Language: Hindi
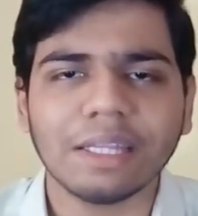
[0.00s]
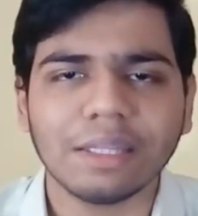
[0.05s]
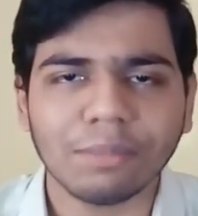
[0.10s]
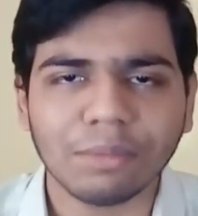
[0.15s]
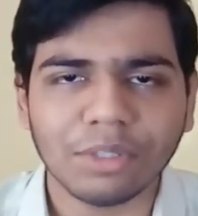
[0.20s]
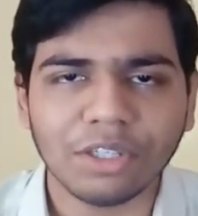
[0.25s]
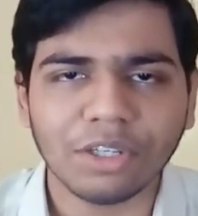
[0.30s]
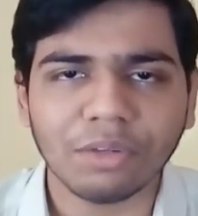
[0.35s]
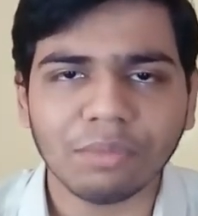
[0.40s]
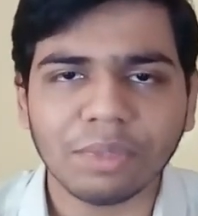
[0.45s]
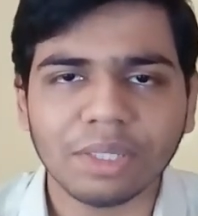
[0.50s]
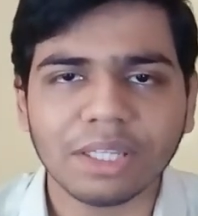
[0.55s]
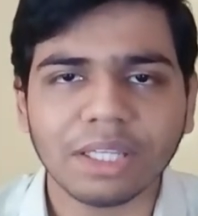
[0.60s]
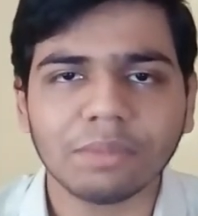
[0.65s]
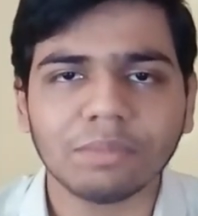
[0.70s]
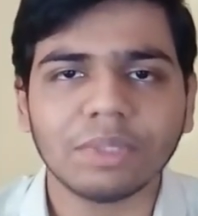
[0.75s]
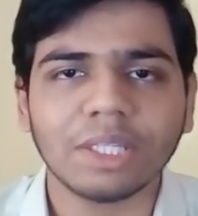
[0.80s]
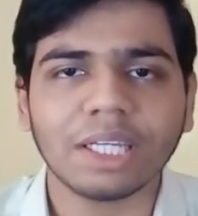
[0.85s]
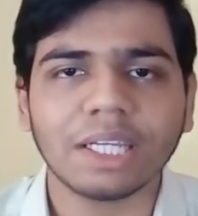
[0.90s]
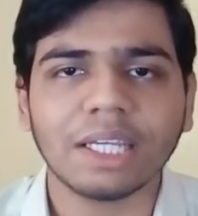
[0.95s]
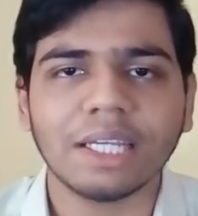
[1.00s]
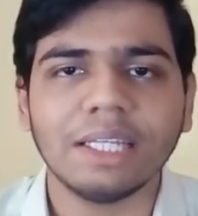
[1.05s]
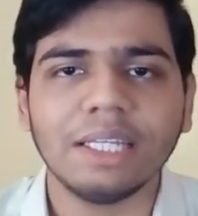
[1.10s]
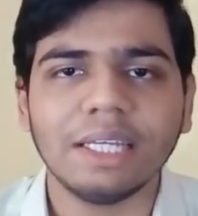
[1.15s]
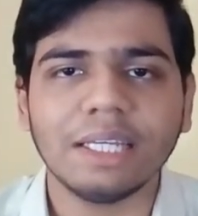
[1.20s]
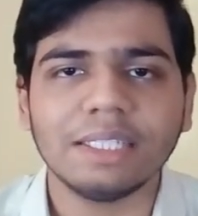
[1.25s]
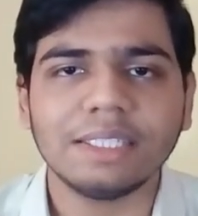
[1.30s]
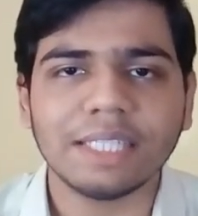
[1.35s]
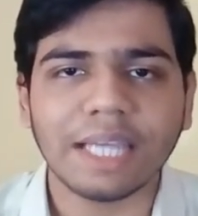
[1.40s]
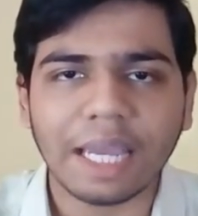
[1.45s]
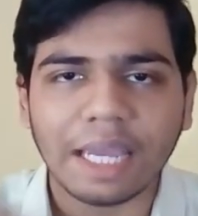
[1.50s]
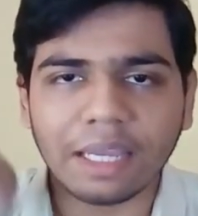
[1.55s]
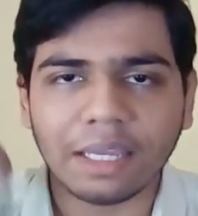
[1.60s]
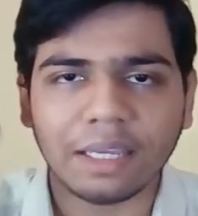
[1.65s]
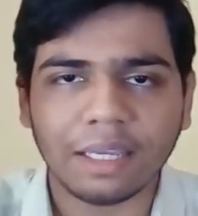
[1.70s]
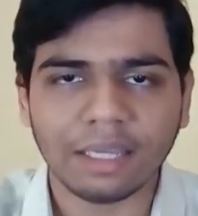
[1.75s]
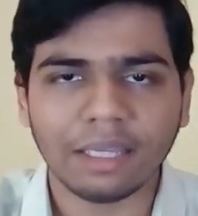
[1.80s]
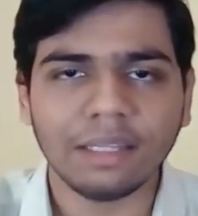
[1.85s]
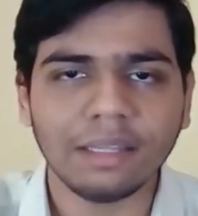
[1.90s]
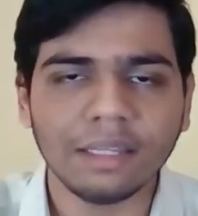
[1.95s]
अगले वीडियो में तब तक के लिए
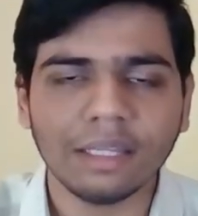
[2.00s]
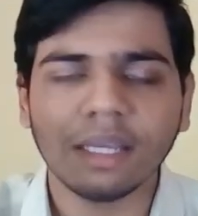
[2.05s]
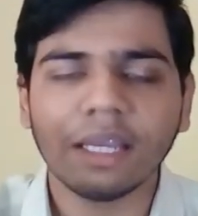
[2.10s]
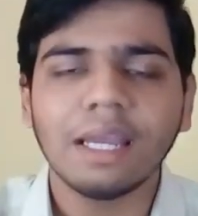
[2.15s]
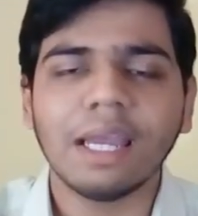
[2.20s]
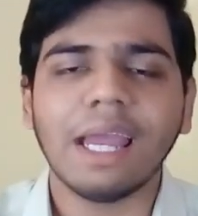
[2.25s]
जय हिंद